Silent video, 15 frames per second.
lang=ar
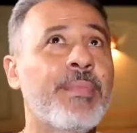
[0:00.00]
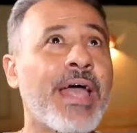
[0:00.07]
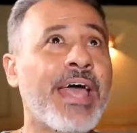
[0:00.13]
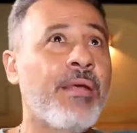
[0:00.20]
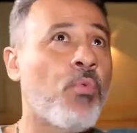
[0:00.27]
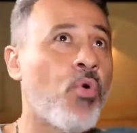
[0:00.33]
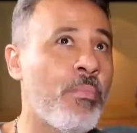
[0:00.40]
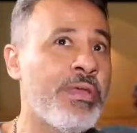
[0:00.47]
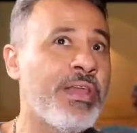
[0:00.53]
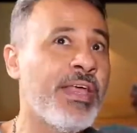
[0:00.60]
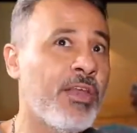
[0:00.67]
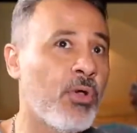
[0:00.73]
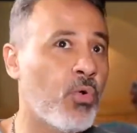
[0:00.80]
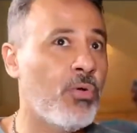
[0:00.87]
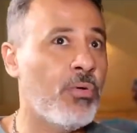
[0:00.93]
انا مؤمن
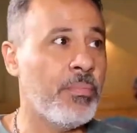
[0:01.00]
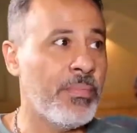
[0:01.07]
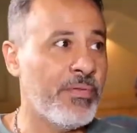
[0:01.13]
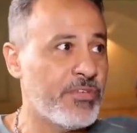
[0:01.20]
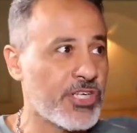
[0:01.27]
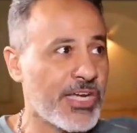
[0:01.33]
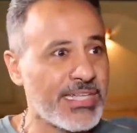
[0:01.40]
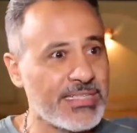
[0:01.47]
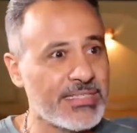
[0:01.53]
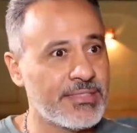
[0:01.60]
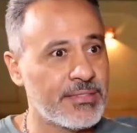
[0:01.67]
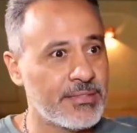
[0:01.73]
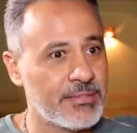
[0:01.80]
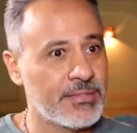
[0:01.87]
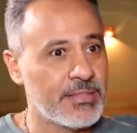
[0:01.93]
ان كل ما فيش
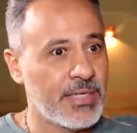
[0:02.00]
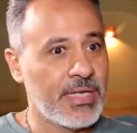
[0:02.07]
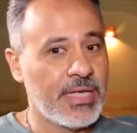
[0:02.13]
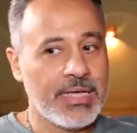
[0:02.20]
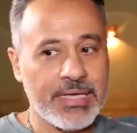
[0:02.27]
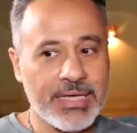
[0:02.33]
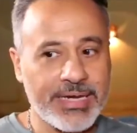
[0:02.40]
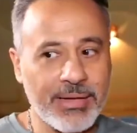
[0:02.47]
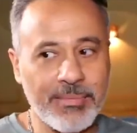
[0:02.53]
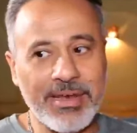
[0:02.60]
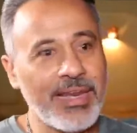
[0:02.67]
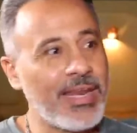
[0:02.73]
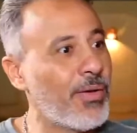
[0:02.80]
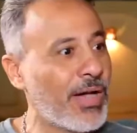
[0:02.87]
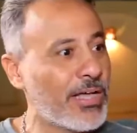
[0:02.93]
حد يعني
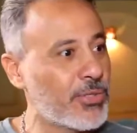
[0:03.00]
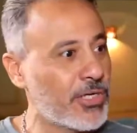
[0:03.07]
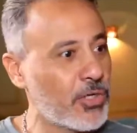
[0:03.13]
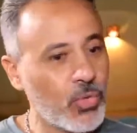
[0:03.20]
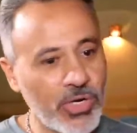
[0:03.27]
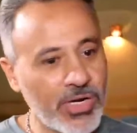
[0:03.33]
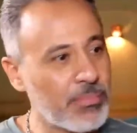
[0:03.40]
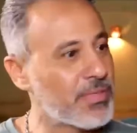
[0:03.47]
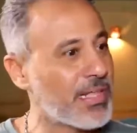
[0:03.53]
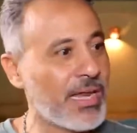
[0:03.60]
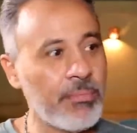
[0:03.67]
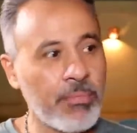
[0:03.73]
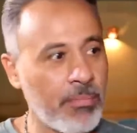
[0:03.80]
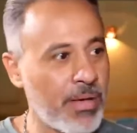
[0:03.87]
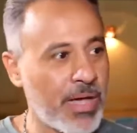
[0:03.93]
كمال الله وحده يعني كلنا
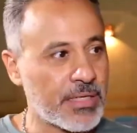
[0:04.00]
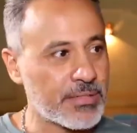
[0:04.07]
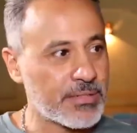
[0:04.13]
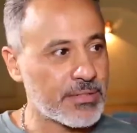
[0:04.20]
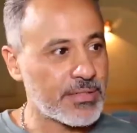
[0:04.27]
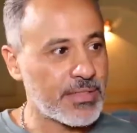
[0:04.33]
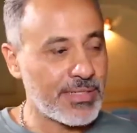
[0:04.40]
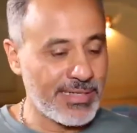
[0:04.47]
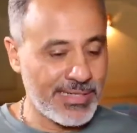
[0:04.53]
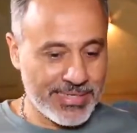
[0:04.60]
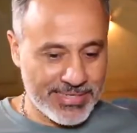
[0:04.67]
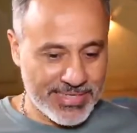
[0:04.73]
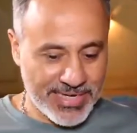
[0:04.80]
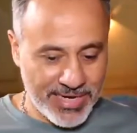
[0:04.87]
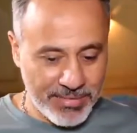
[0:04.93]
بنتعلم من بعض
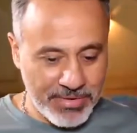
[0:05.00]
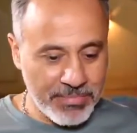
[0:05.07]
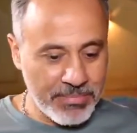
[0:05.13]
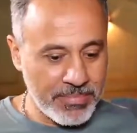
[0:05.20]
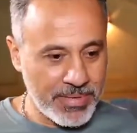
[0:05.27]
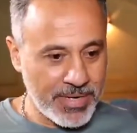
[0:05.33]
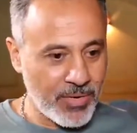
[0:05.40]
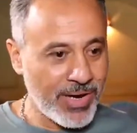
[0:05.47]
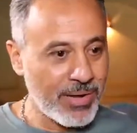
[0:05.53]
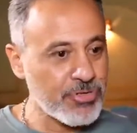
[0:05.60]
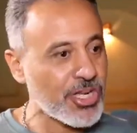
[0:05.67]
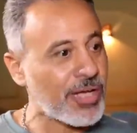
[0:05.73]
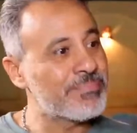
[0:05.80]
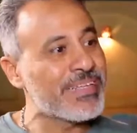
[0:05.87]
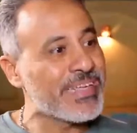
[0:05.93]
التجربه لو انا
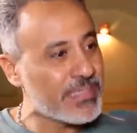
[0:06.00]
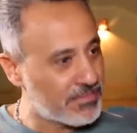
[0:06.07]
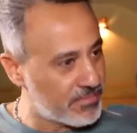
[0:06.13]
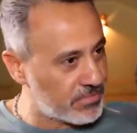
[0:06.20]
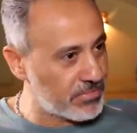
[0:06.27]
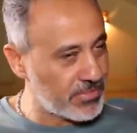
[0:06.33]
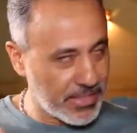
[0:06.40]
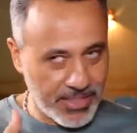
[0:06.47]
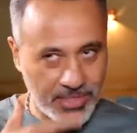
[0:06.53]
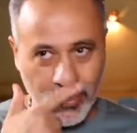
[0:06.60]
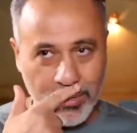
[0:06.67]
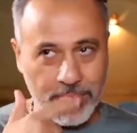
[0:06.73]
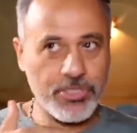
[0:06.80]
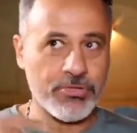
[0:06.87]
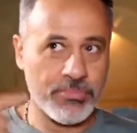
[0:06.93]
مش ابديت يعني لو
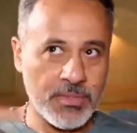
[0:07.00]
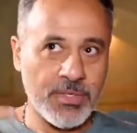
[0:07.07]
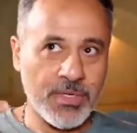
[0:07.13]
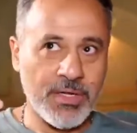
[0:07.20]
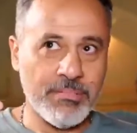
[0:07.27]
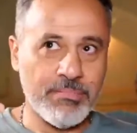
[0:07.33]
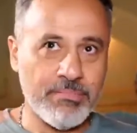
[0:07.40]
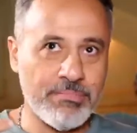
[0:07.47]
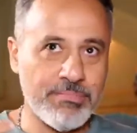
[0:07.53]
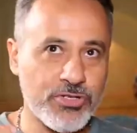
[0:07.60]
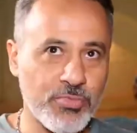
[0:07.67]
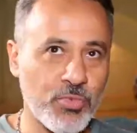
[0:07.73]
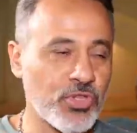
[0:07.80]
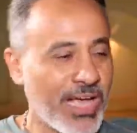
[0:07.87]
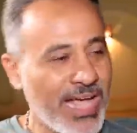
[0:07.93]
انا مش
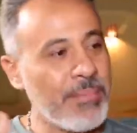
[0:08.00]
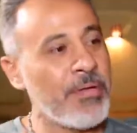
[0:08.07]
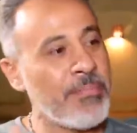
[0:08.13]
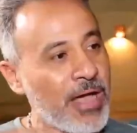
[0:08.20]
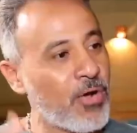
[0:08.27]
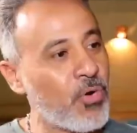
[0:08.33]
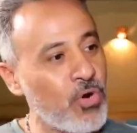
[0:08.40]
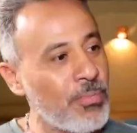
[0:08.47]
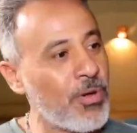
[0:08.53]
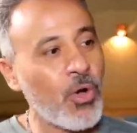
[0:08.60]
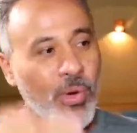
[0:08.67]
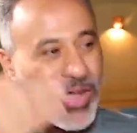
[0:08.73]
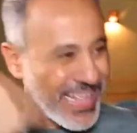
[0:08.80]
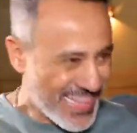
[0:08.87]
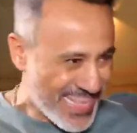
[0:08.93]
مش متعامل مع كل ما
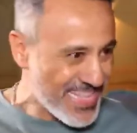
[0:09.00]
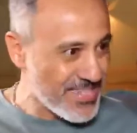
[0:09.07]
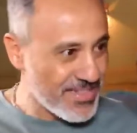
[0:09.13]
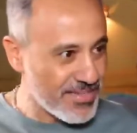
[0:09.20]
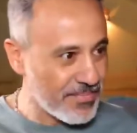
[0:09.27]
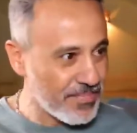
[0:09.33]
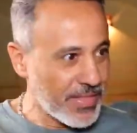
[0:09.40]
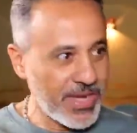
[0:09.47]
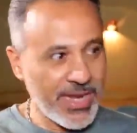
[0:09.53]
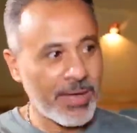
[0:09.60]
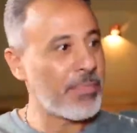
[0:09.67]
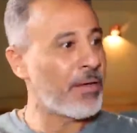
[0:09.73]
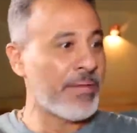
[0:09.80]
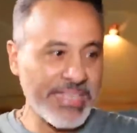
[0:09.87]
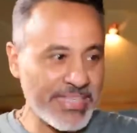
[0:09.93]
هو جديد انا
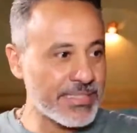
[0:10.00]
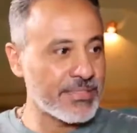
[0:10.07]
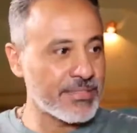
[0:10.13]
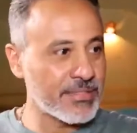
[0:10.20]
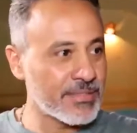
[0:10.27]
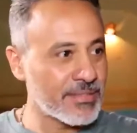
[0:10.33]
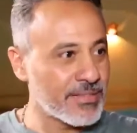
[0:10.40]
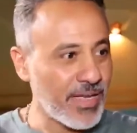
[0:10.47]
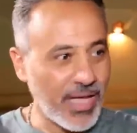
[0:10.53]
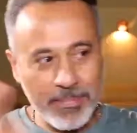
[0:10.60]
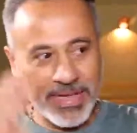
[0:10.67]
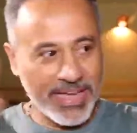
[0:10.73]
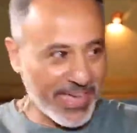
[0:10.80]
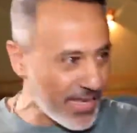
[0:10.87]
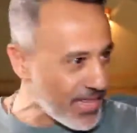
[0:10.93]
هبقى بعيد
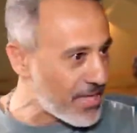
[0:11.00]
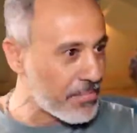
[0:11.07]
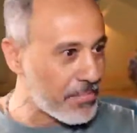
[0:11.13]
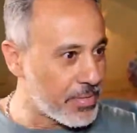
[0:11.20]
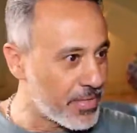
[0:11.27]
هبقى غريب